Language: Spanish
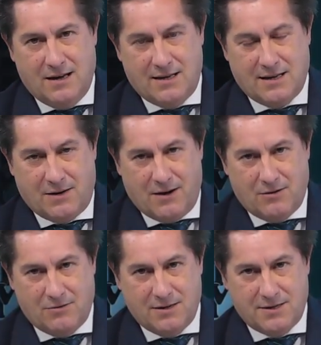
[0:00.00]
este
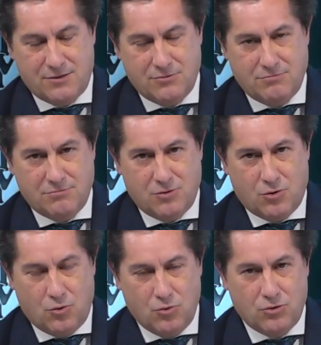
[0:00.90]
trabajo. Es un
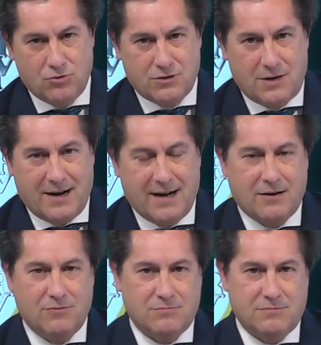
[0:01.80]
orgullo trabajar
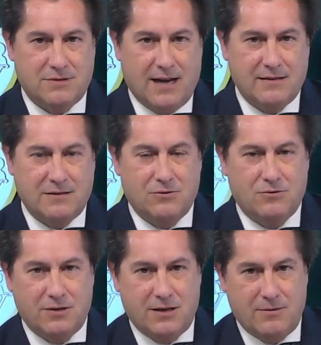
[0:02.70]
con
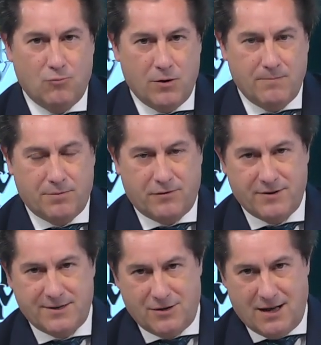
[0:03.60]
tanto y buen
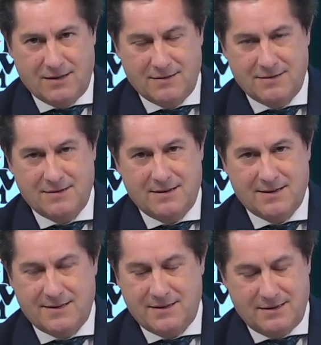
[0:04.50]
profesional. Eh,
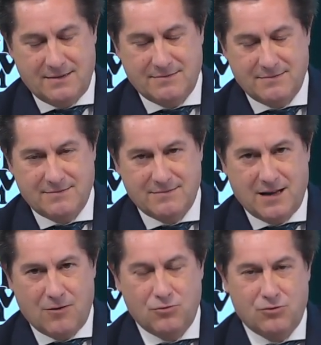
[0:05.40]
así
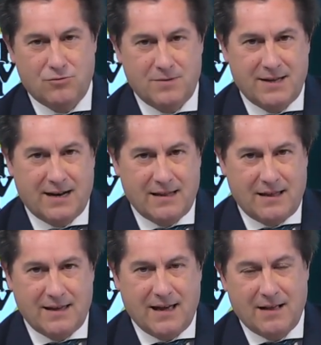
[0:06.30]
da gusto venir cada
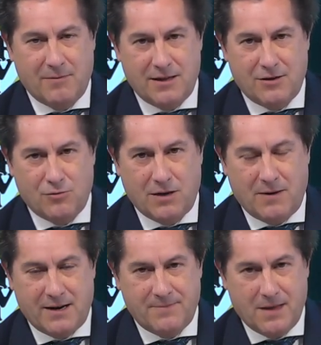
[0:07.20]
día al Benito
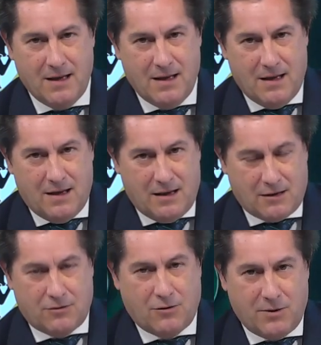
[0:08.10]
Villamarín. Y a
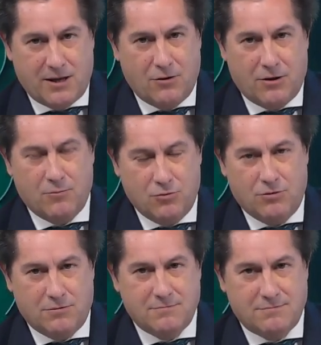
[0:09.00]
todos los béticos del
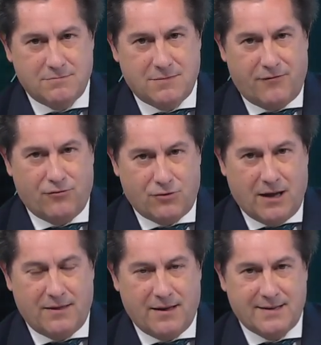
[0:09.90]
mundo,
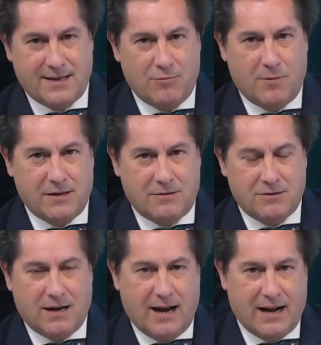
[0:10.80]
disfrutad de este momento.
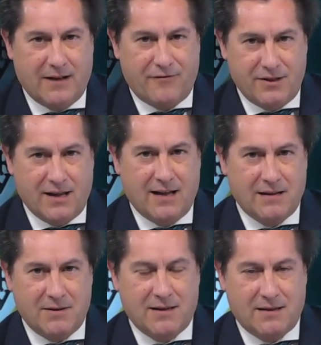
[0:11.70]
Llegará la final
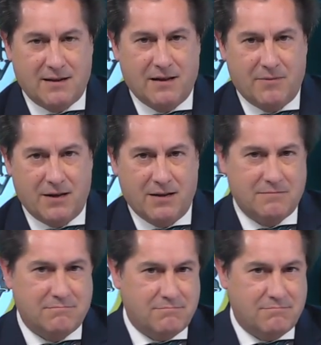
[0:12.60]
el 23 de abril